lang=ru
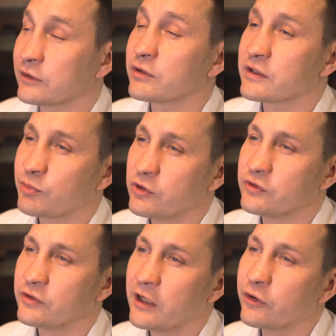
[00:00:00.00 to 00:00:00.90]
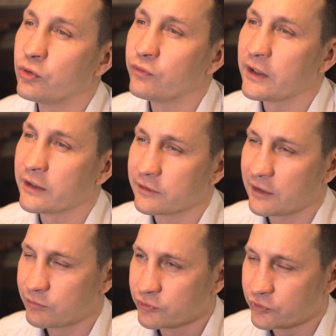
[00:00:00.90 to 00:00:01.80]
которое используется для кюве,
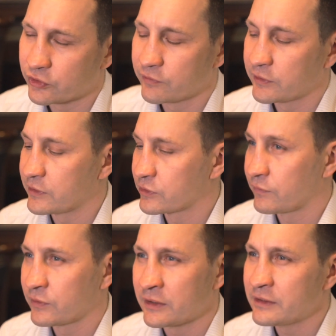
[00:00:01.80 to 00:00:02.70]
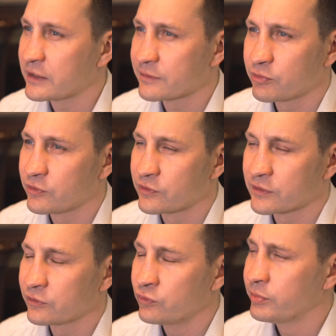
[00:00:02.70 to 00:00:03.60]
для будущего игристого вина, не
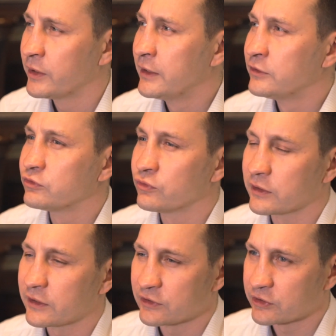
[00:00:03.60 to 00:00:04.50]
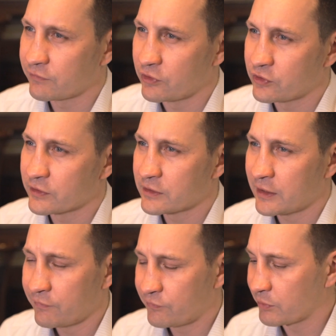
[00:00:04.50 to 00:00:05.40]
используется дуб, только нержавеющая
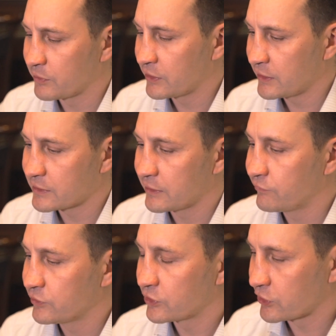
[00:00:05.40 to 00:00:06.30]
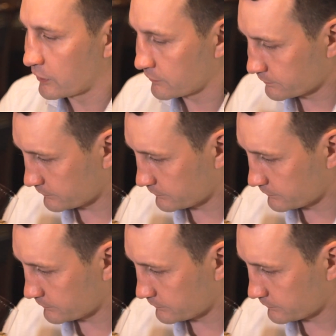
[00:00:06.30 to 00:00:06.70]
сталь, ферментация и выдержка.